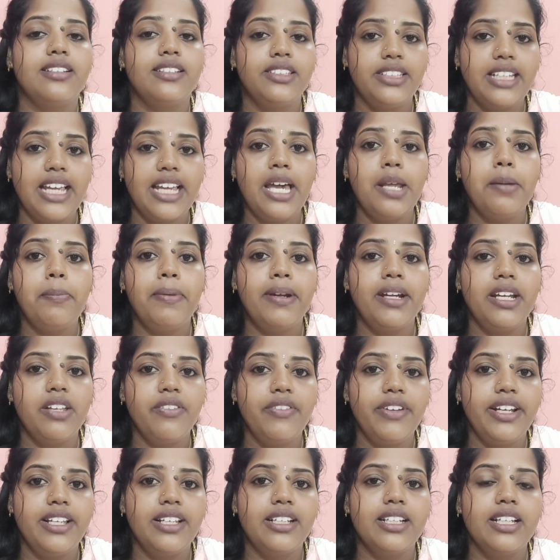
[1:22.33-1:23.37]
ஷேர் பண்ணி
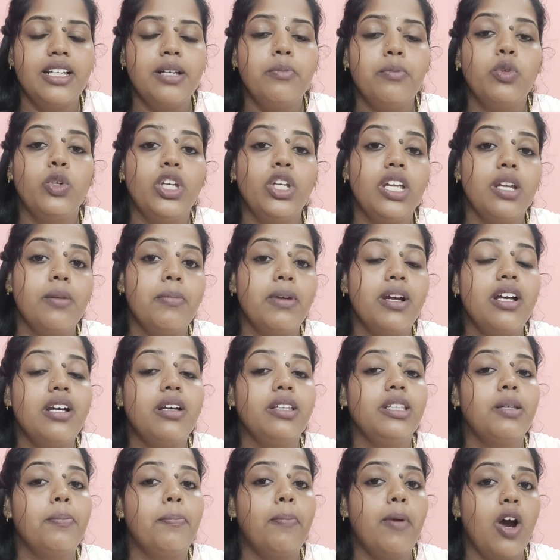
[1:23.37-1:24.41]
விடுங்க முக்கியமாக
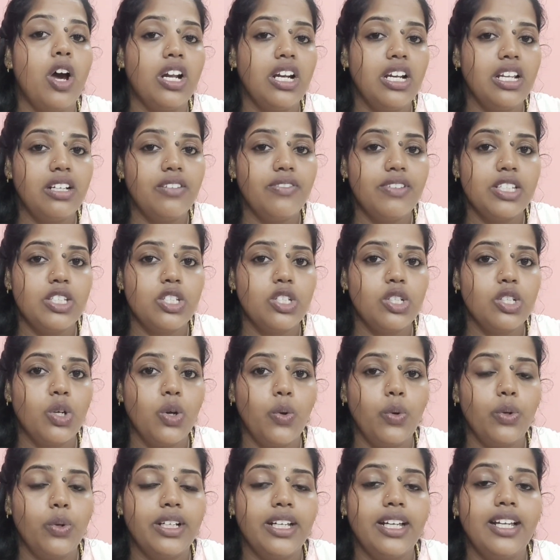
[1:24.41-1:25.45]
இந்த பார்லர்
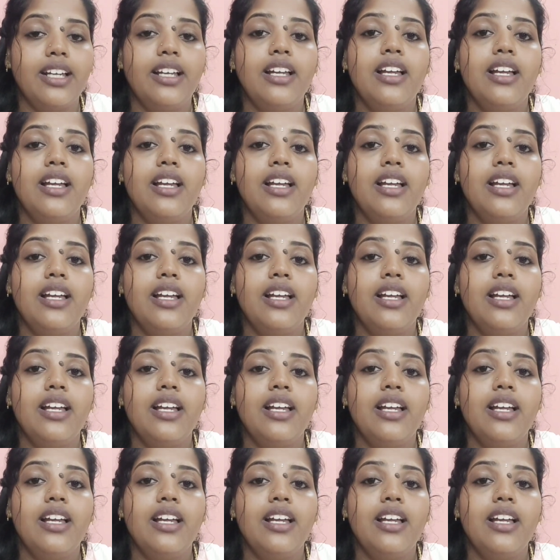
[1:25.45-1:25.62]
வச்சுருக்கவங்க